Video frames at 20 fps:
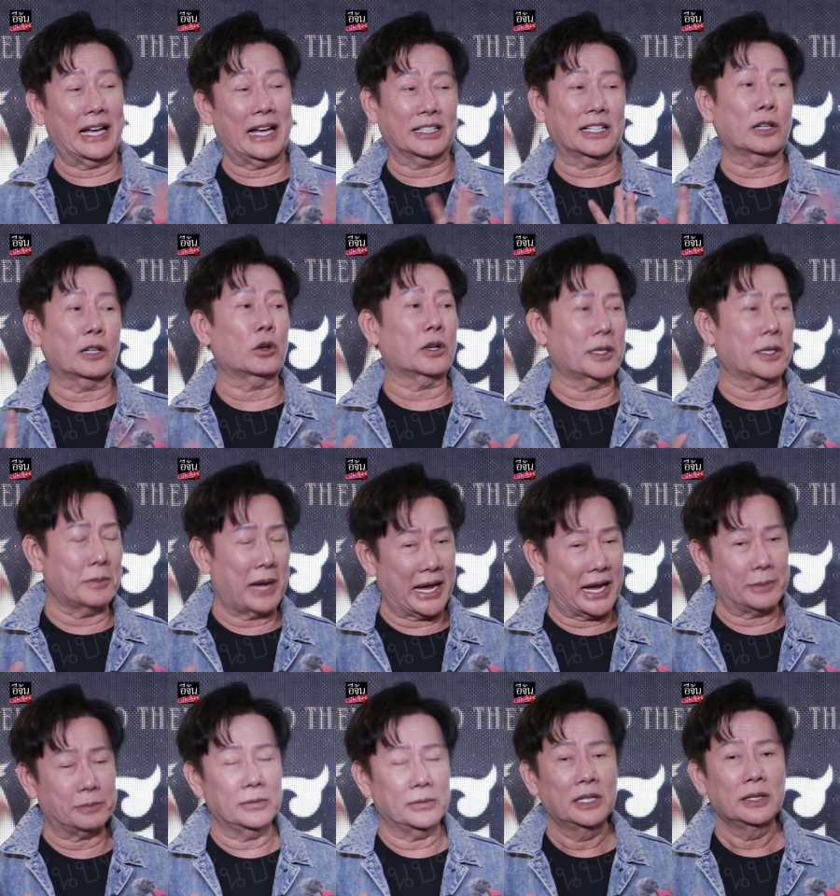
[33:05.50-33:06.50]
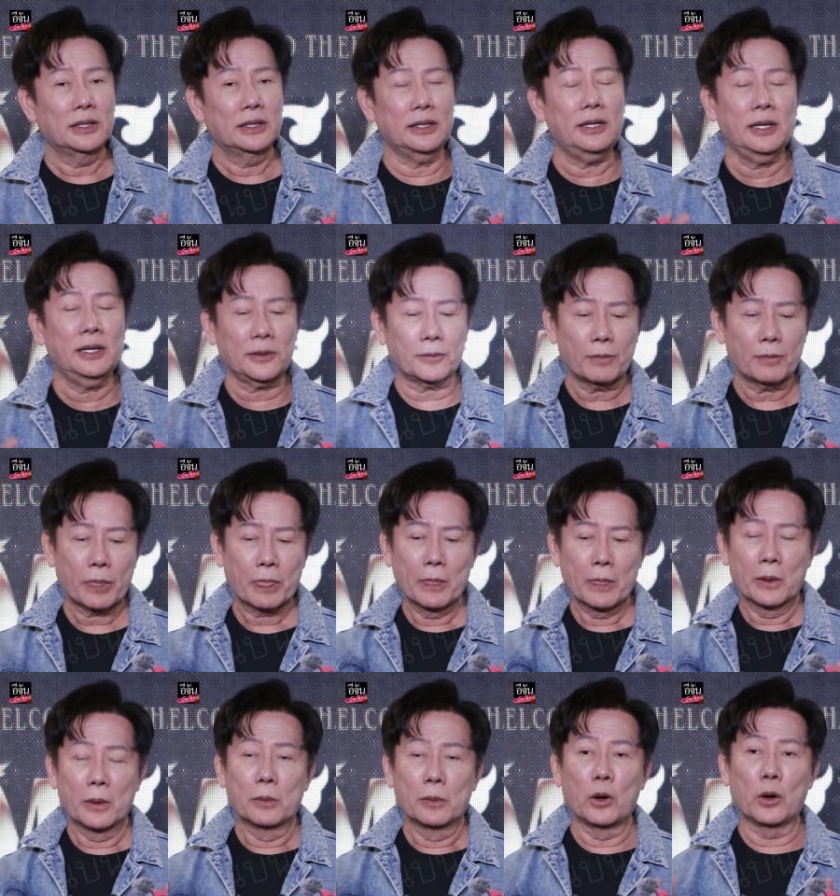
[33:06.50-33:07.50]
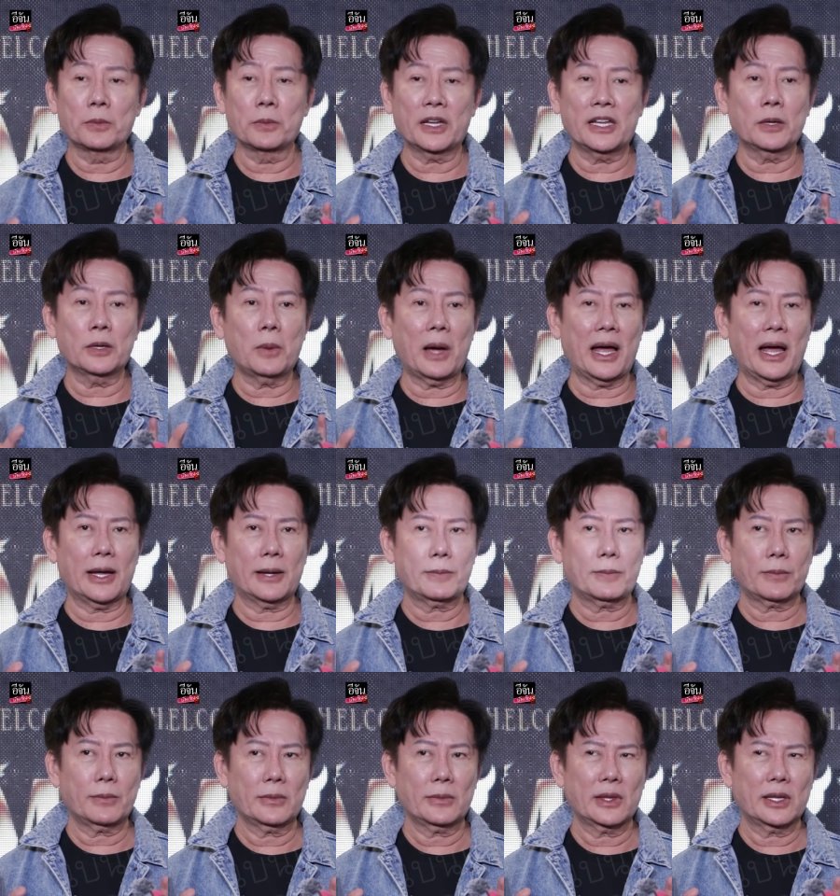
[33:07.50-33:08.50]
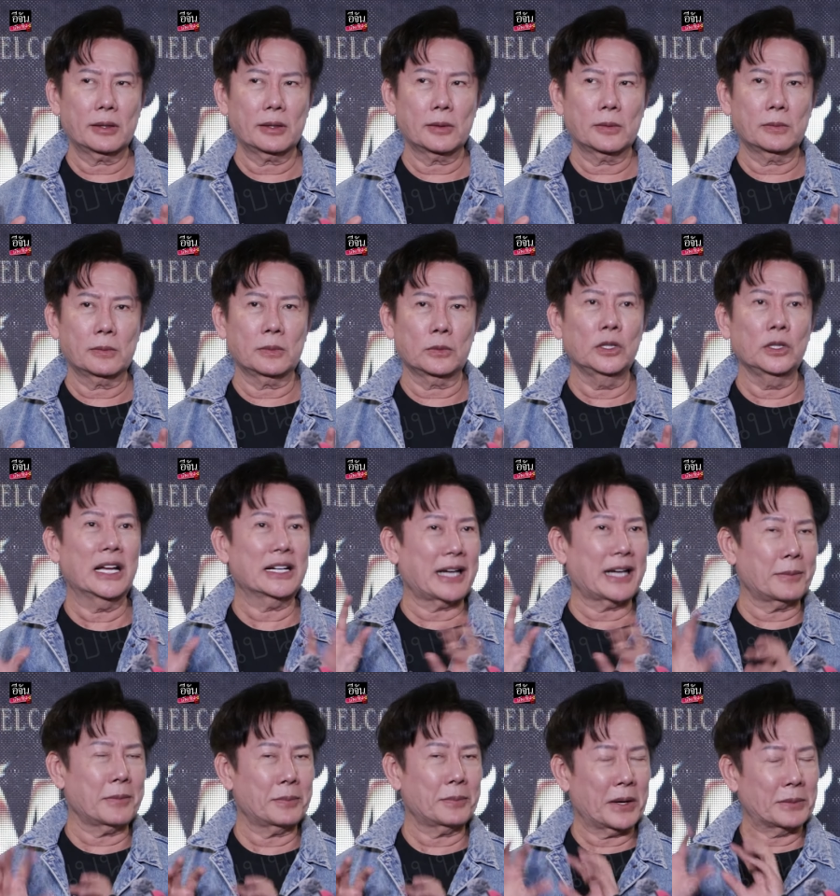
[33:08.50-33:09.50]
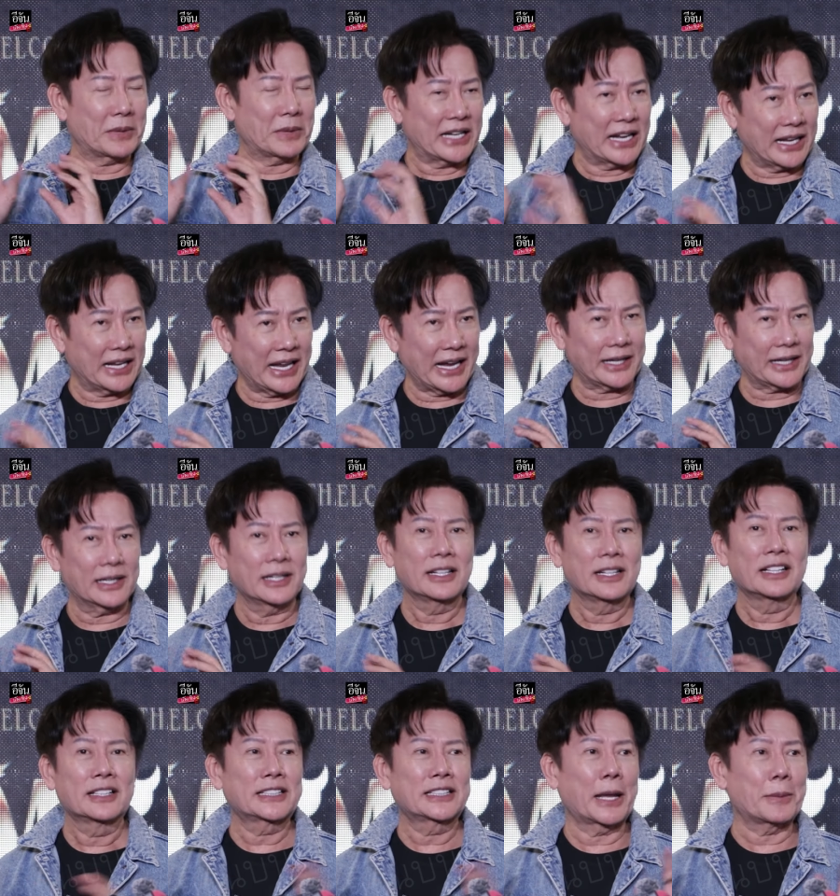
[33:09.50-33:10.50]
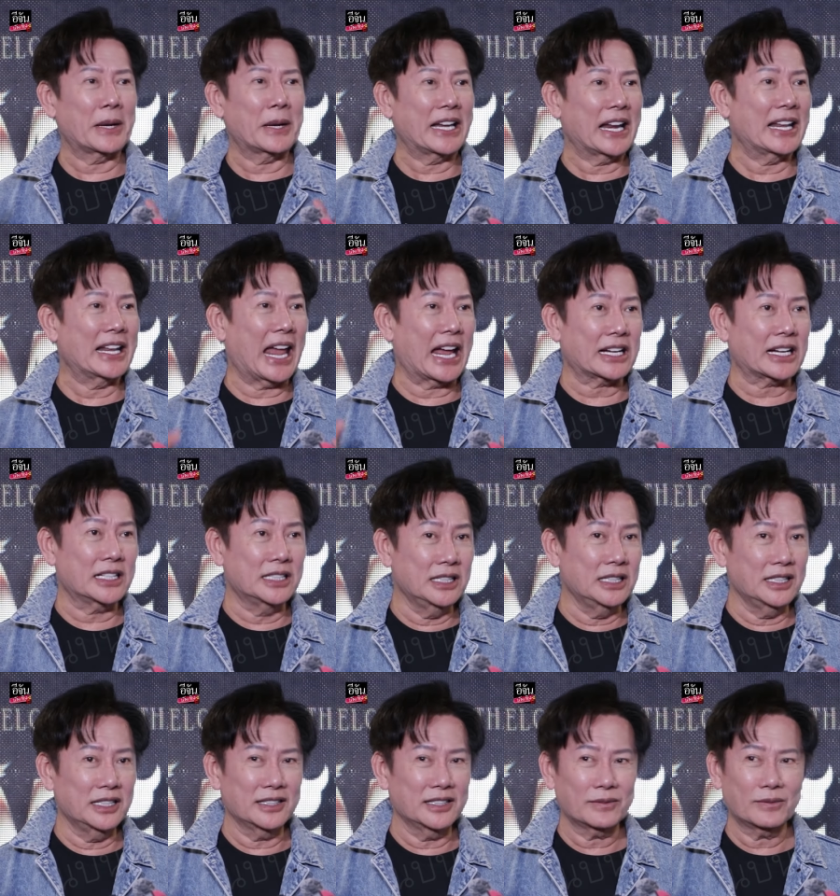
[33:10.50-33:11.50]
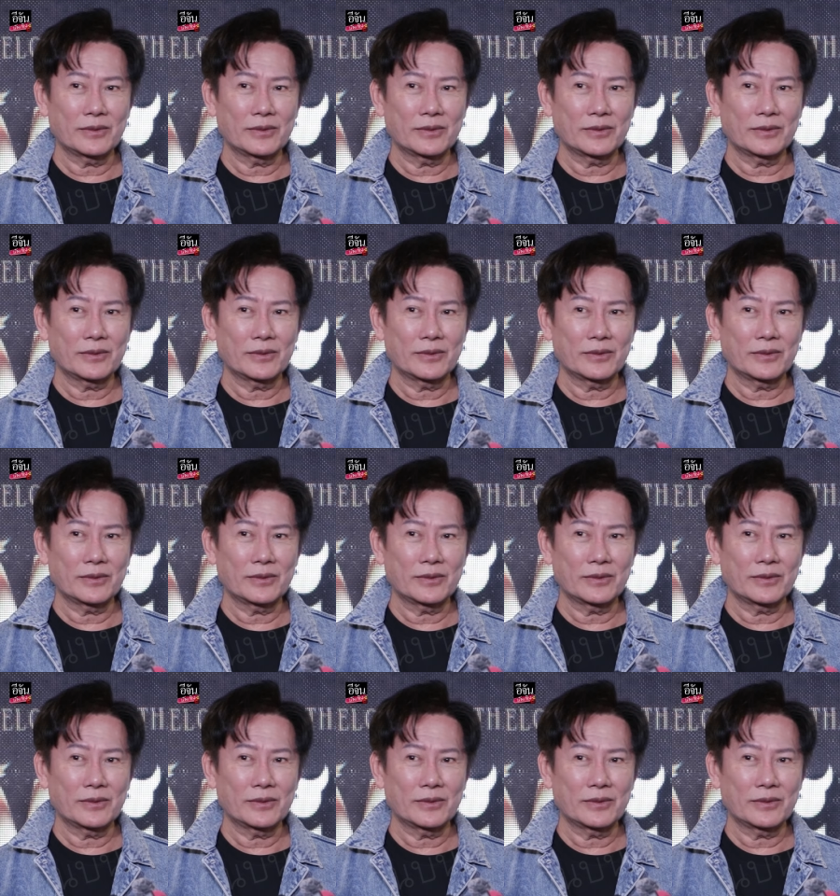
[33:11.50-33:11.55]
หารกันคนละแบบ ผมคิดว่าเรื่องนั้นมันเป็นประเด็นเล็กแต่ประเด็นหลักคือ